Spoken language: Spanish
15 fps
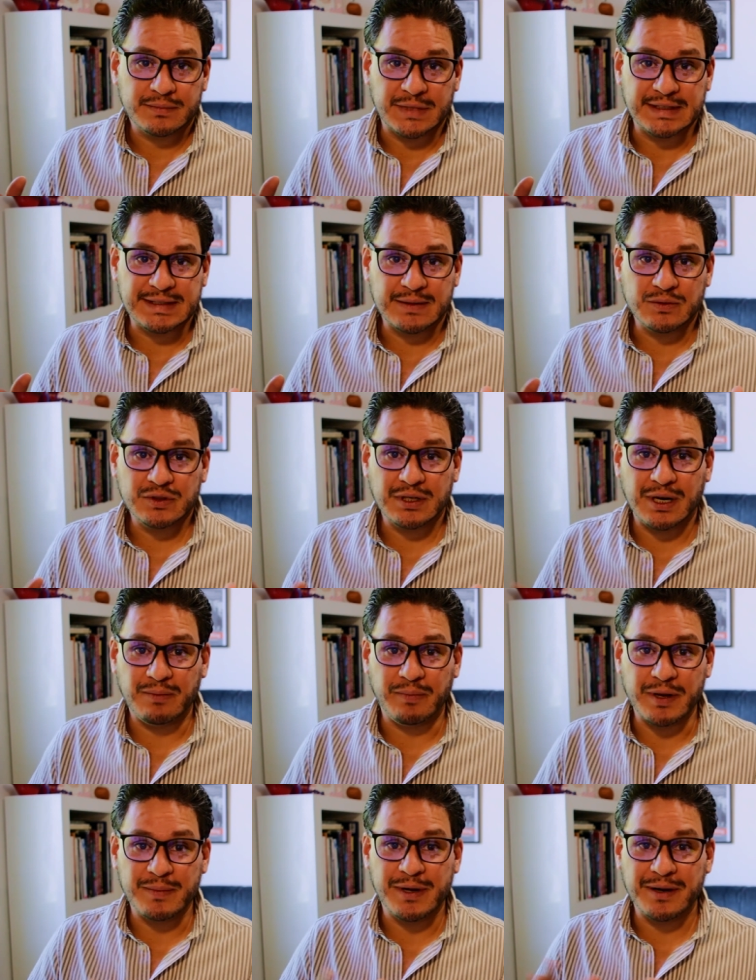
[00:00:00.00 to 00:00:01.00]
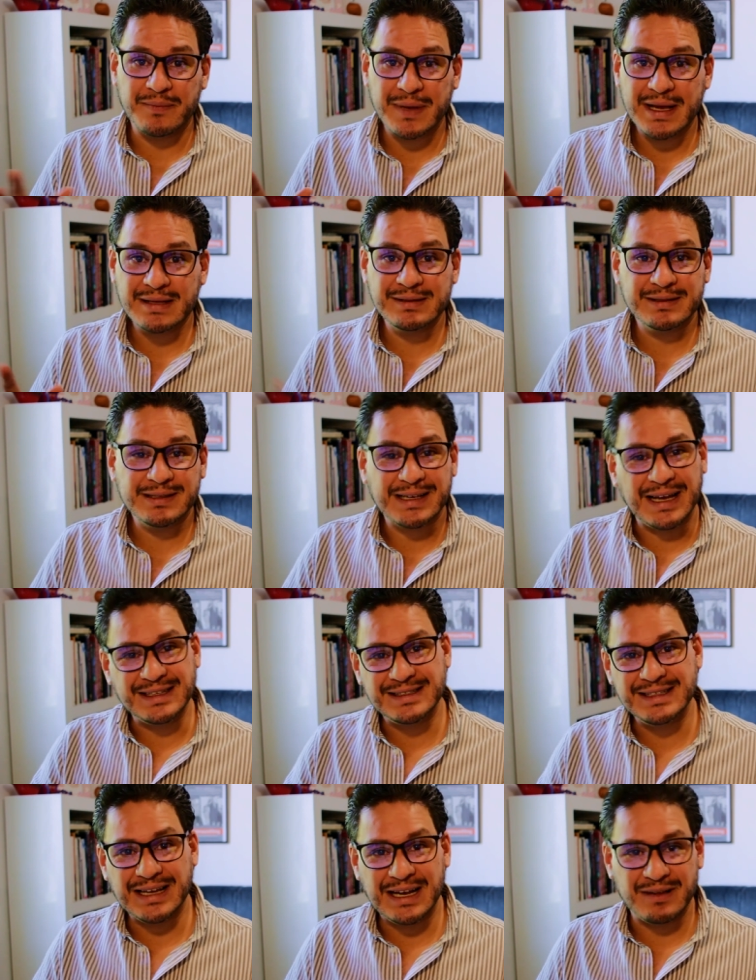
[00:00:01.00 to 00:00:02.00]
Estamos en el primer mes,
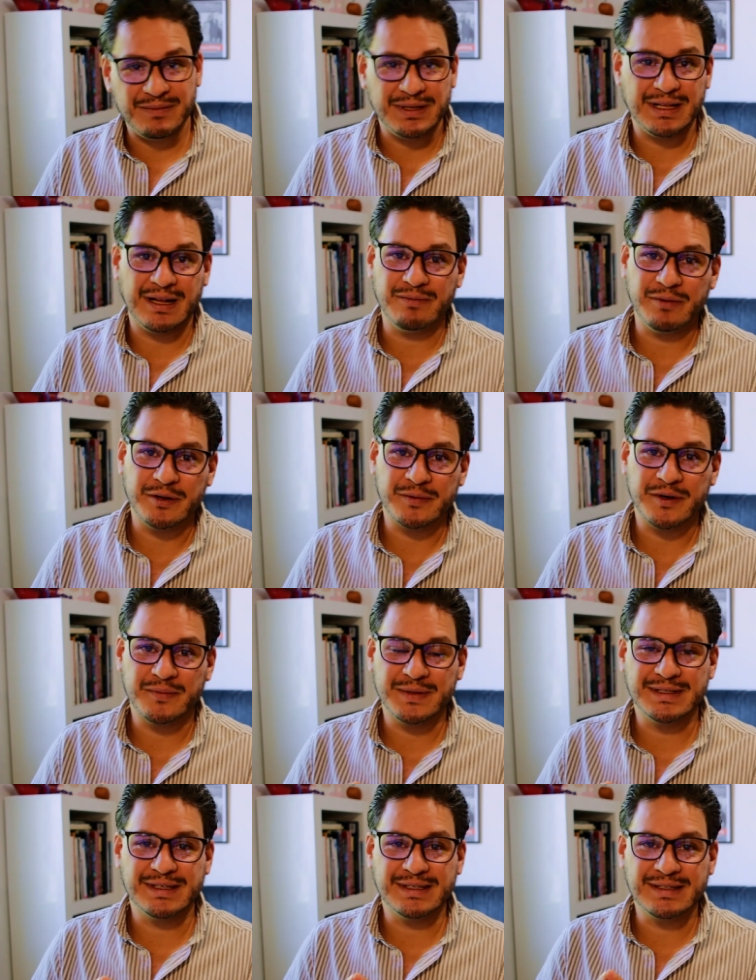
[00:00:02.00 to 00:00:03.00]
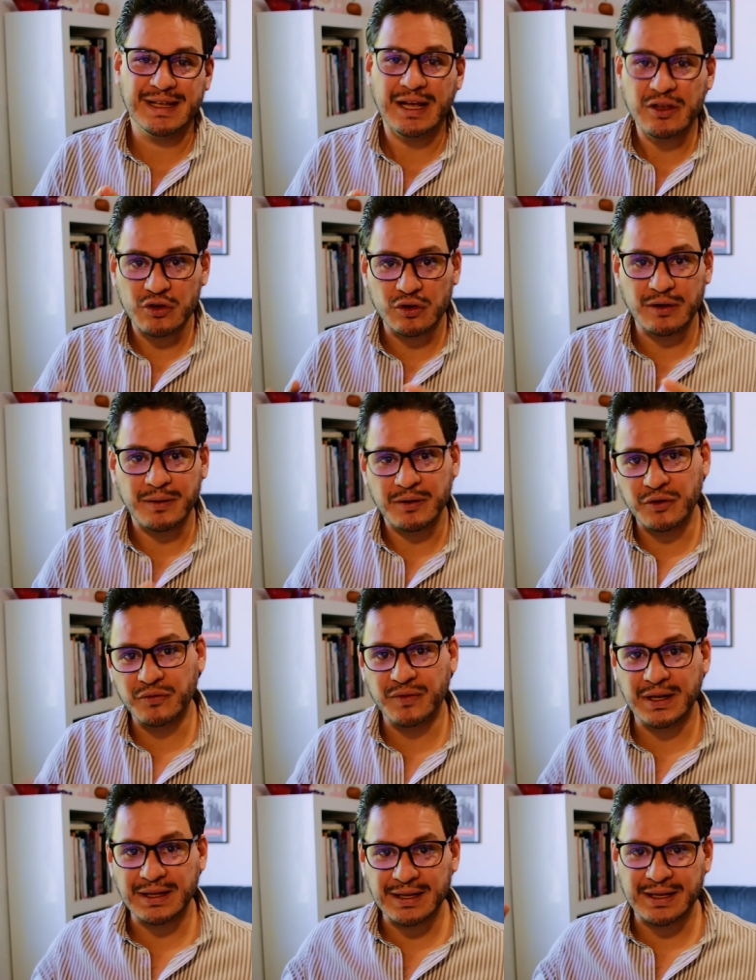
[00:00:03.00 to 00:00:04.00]
casi a la mitad del primer mes de este año, todavía nos
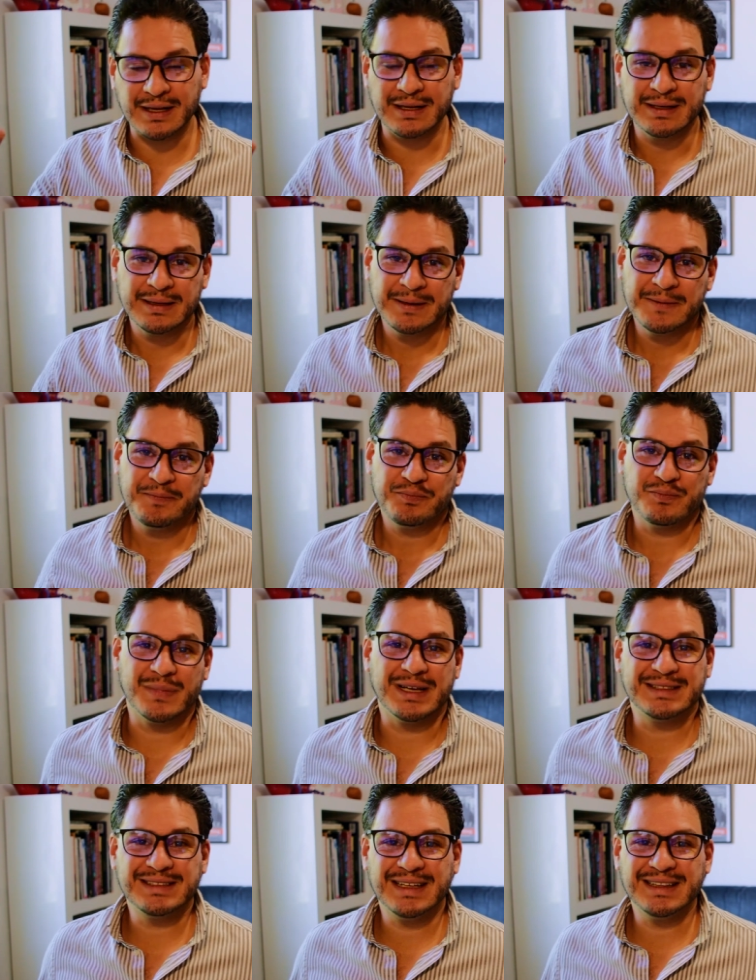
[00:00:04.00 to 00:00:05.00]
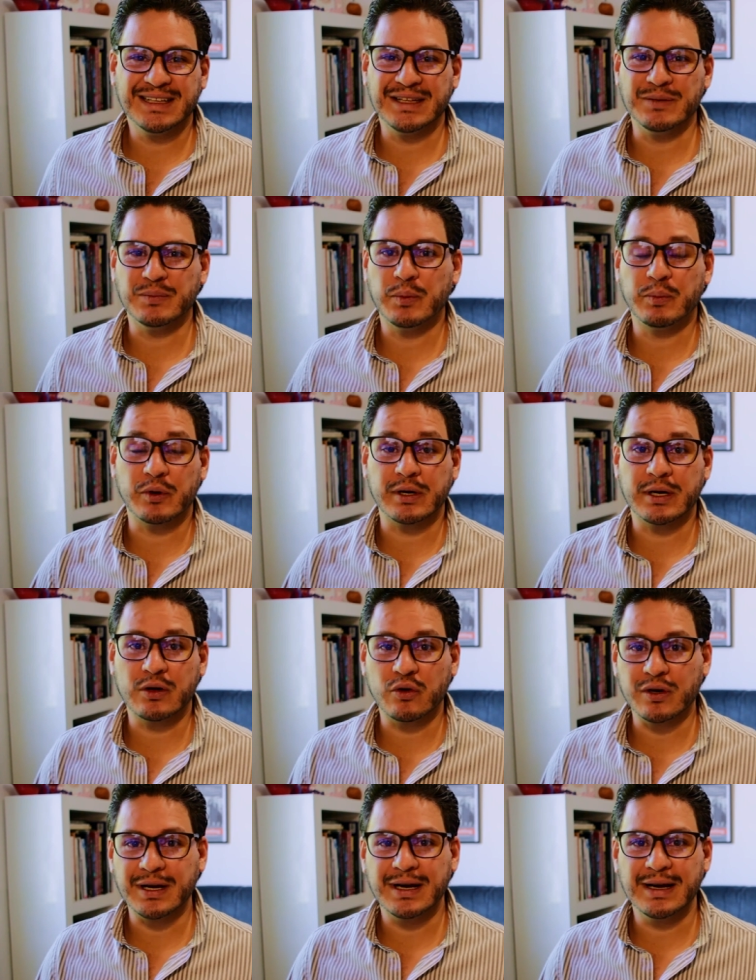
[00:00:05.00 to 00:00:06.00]
falta bastante tiempo por
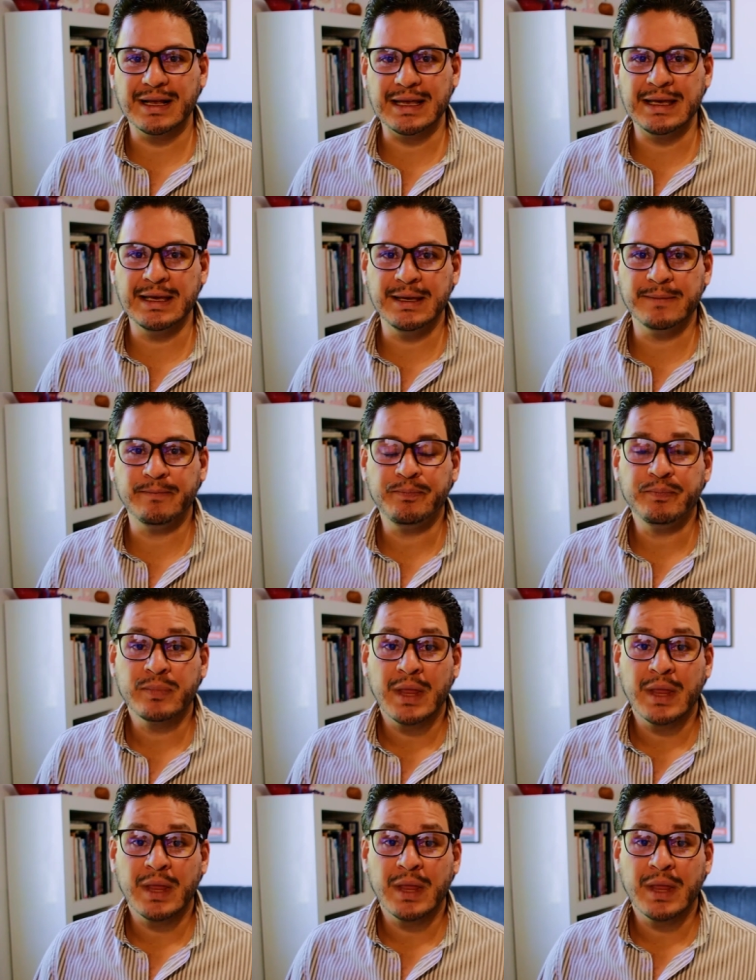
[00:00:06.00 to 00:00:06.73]
recorrer y